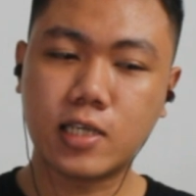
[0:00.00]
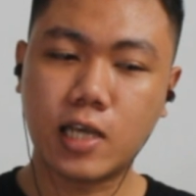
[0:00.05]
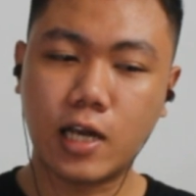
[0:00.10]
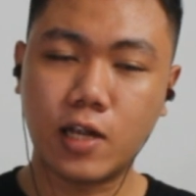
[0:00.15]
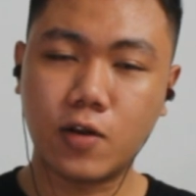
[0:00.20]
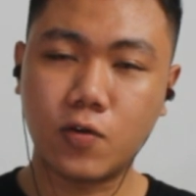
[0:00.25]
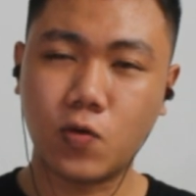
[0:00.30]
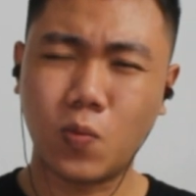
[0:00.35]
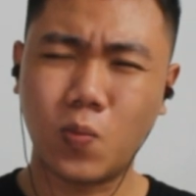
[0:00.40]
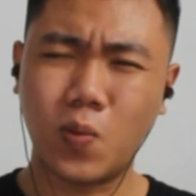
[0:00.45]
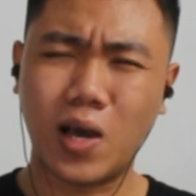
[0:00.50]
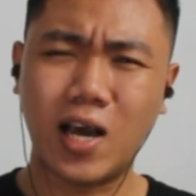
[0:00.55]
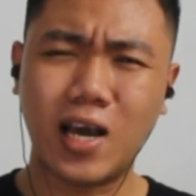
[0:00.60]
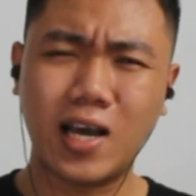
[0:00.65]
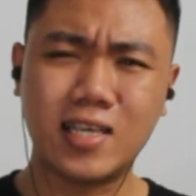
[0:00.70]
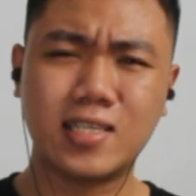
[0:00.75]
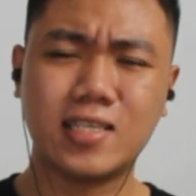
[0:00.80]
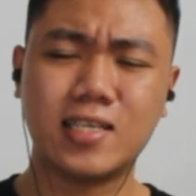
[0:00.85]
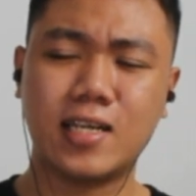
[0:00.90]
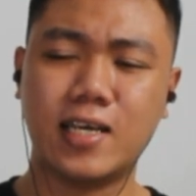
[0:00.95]
sekalian gue
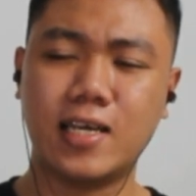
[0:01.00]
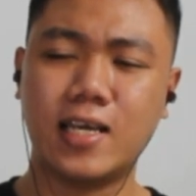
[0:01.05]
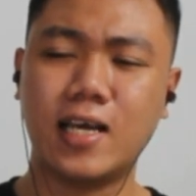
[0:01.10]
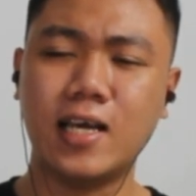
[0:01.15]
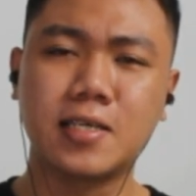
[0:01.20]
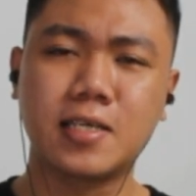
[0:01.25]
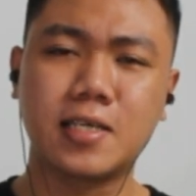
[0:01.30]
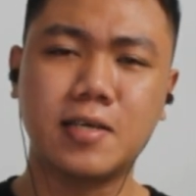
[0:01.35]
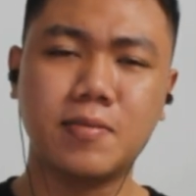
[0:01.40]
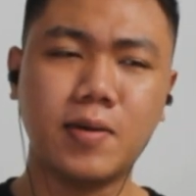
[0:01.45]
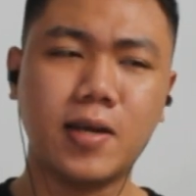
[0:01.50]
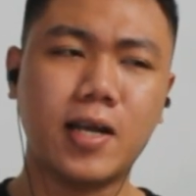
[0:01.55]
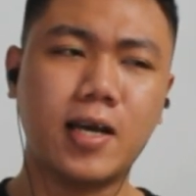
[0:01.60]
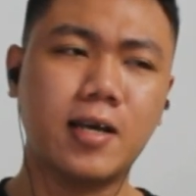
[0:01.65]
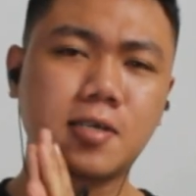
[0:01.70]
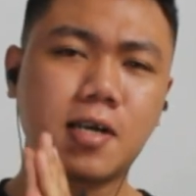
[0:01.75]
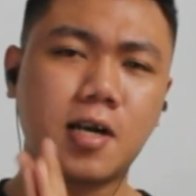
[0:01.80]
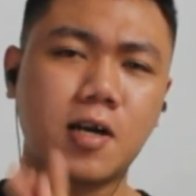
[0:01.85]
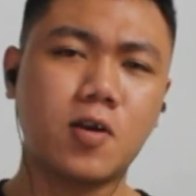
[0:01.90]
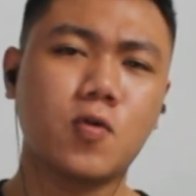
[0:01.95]
bahas lah ya
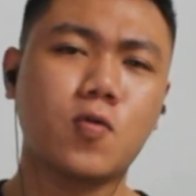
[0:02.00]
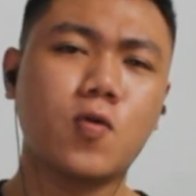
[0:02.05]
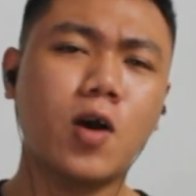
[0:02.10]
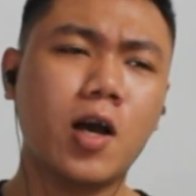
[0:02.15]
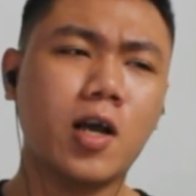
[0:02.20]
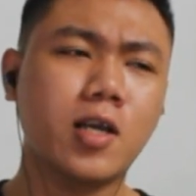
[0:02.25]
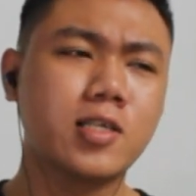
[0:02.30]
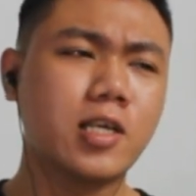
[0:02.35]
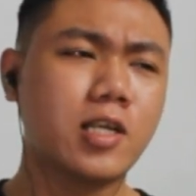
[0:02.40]
gimana kalau gue